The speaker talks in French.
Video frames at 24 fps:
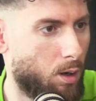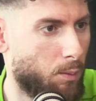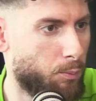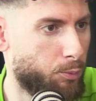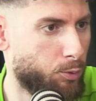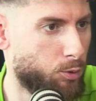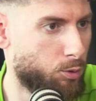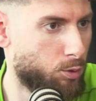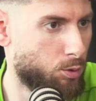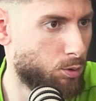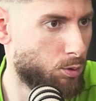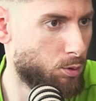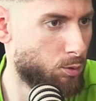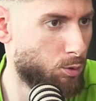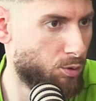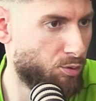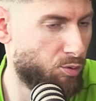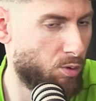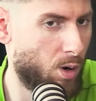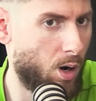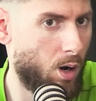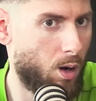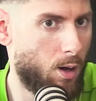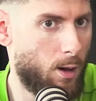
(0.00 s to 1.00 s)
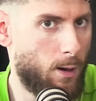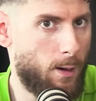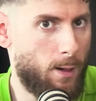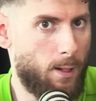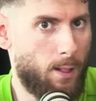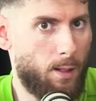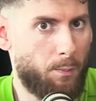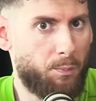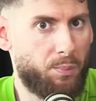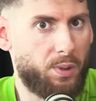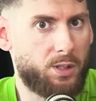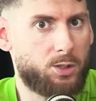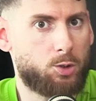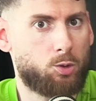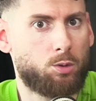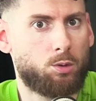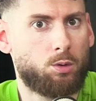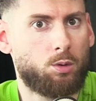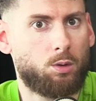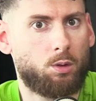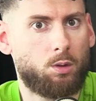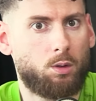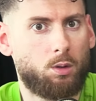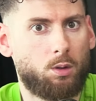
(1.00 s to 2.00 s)
un peu de, voir. Parce
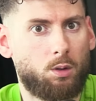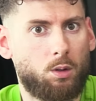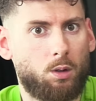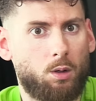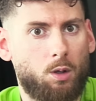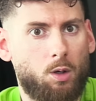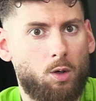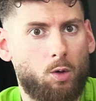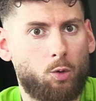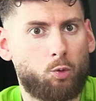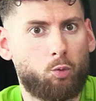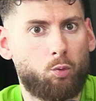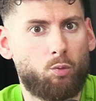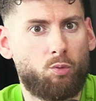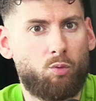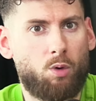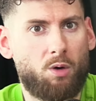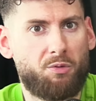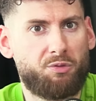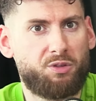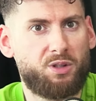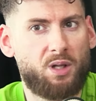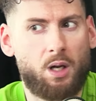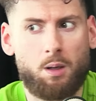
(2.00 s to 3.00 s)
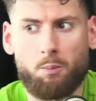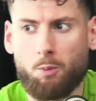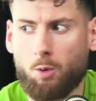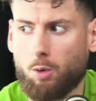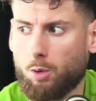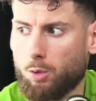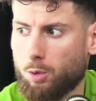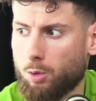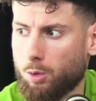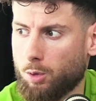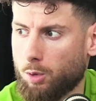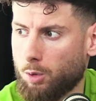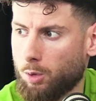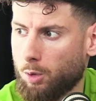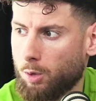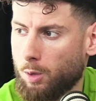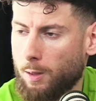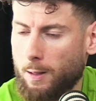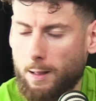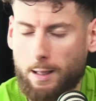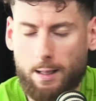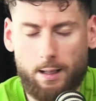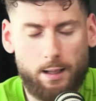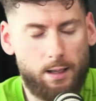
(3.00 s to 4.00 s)
que quand on voit finalement le,
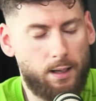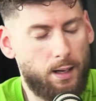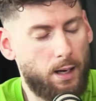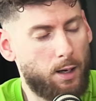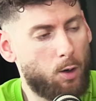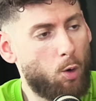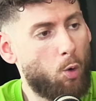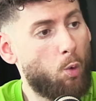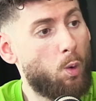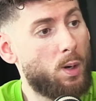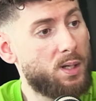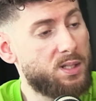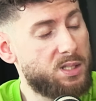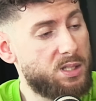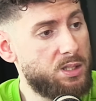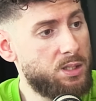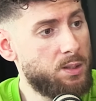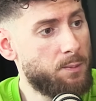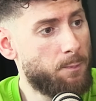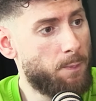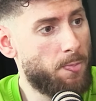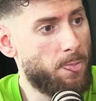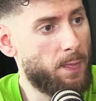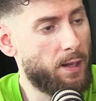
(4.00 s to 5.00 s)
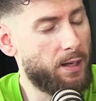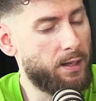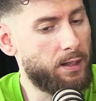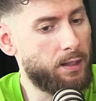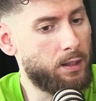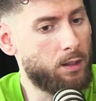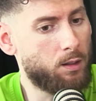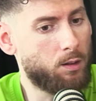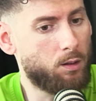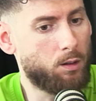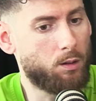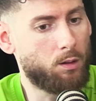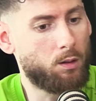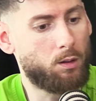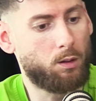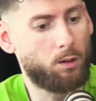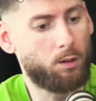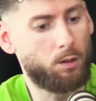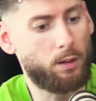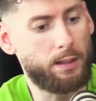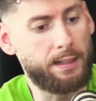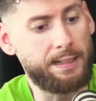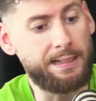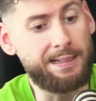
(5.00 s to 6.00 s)
la Croatie
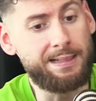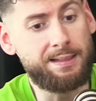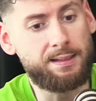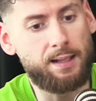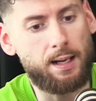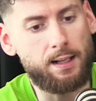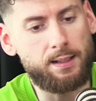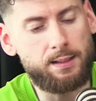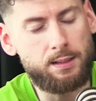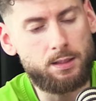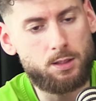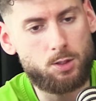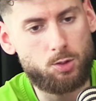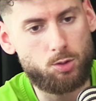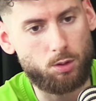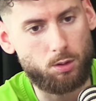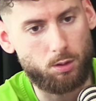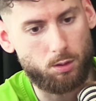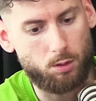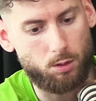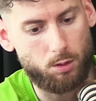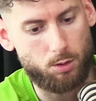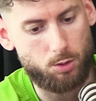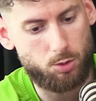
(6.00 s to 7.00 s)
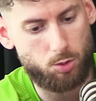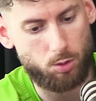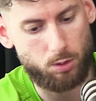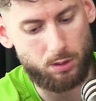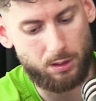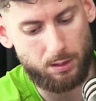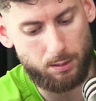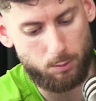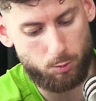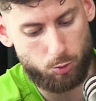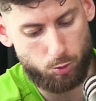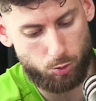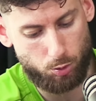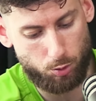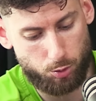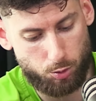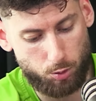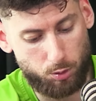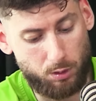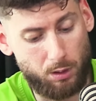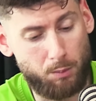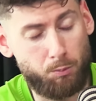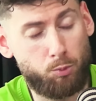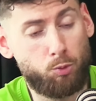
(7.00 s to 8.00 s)
euh, et, l'Italie sur, euh, ce sur ce
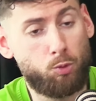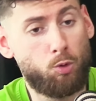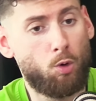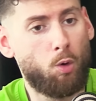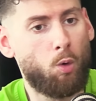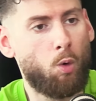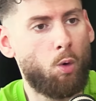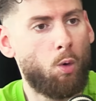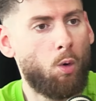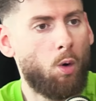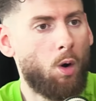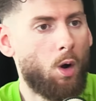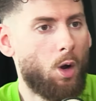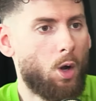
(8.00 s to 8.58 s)
début d'euro,